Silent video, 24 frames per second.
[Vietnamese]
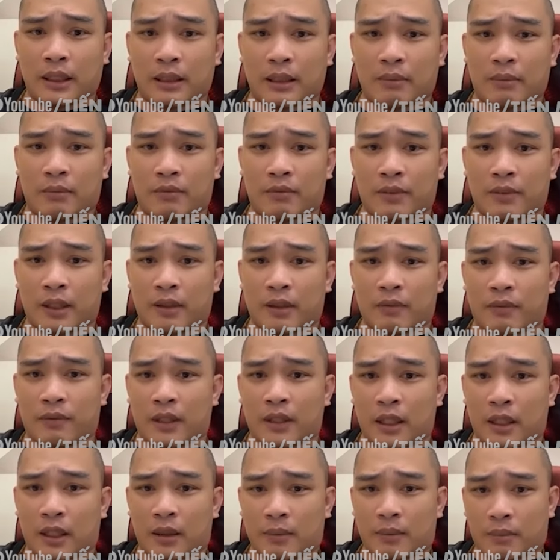em và
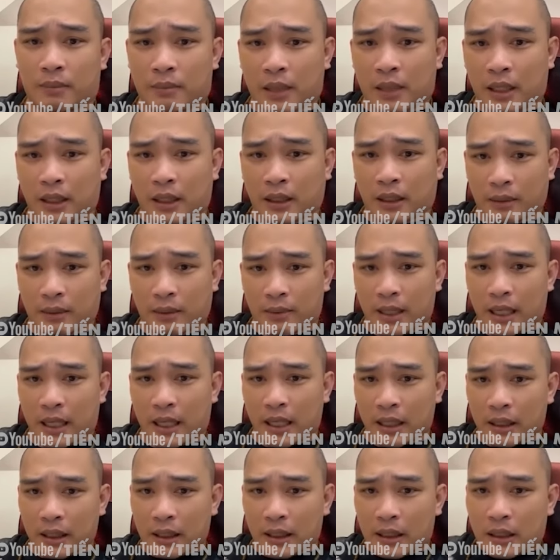vợ mà đẳng cấp à
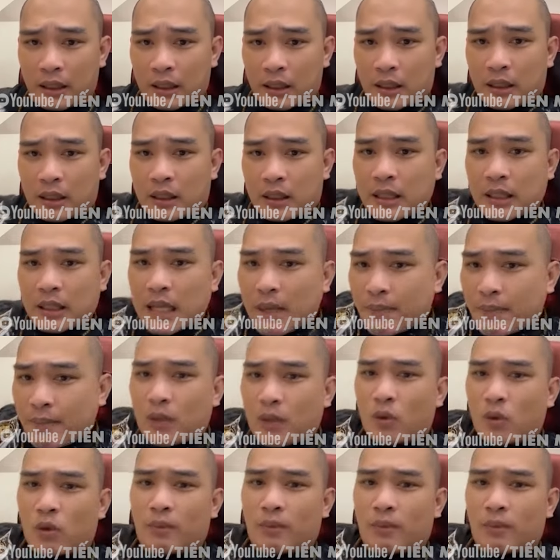nam EU